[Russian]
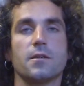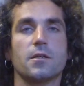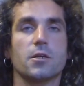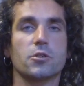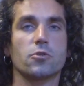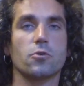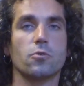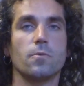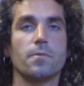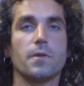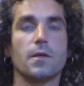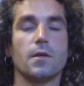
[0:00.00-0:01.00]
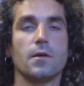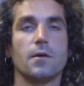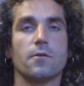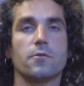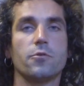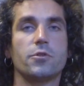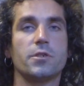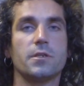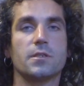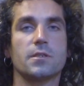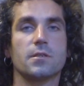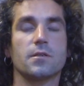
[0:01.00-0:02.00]
кожуру. В случае
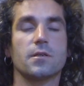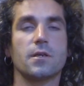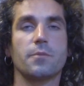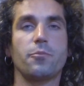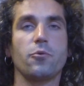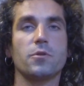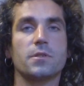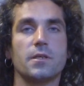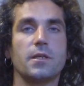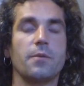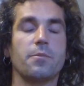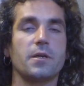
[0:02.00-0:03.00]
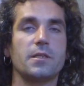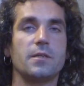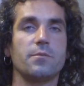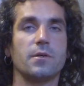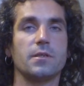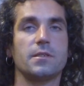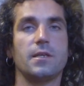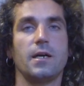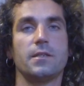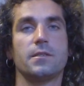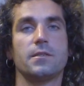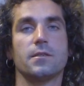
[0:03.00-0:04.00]
с э, капустой необходимо
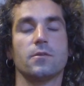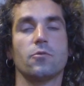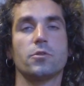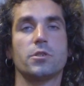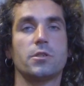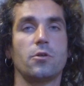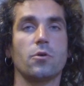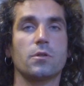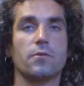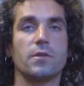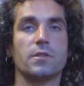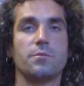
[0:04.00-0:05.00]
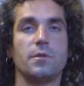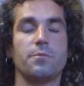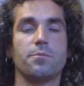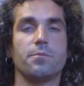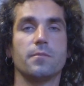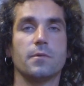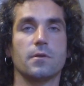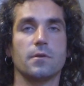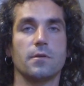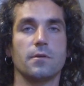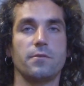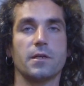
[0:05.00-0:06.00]
снять от 4 до 8
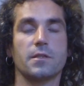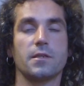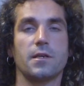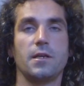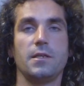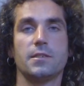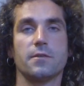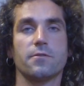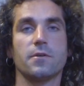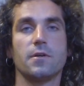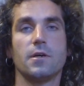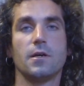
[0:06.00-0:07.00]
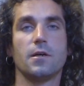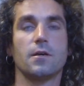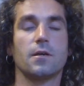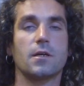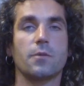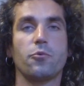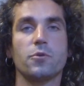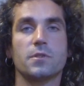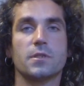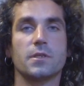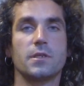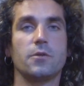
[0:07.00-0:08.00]
э, верхних листьев
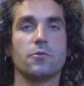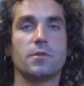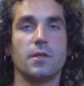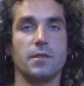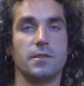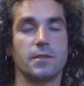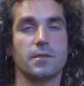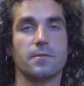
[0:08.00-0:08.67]
капусты и удалить их.